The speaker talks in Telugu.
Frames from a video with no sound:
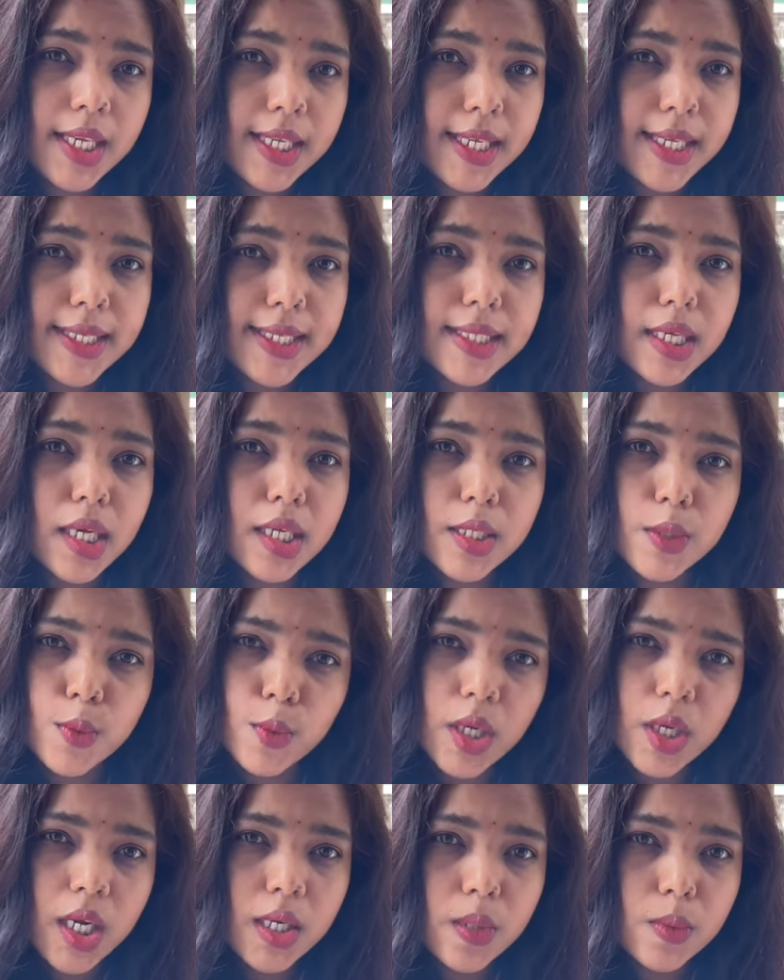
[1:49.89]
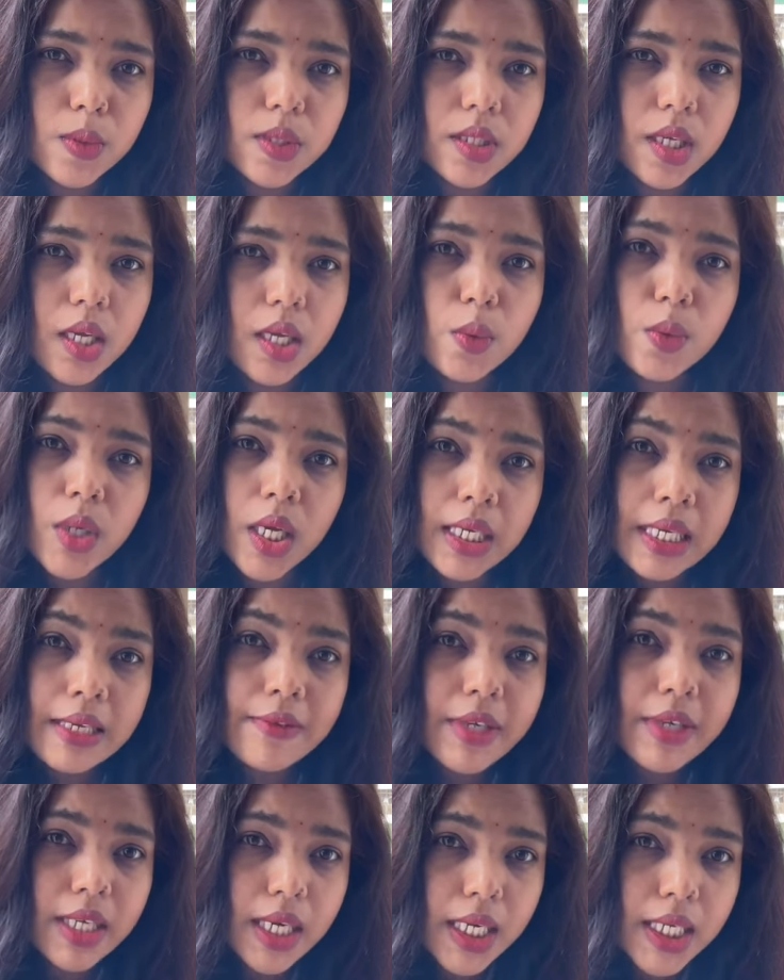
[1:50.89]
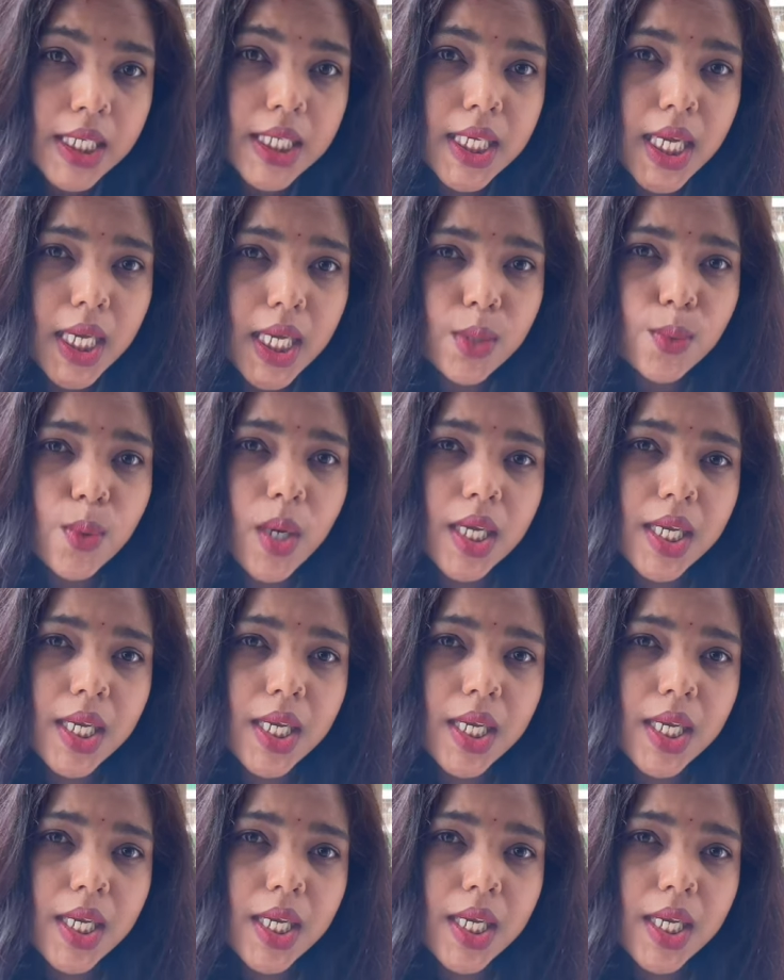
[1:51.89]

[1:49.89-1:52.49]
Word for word: లేదా అని కూడా అడుగుతారు నాకు ఈవెన్ అడిగారు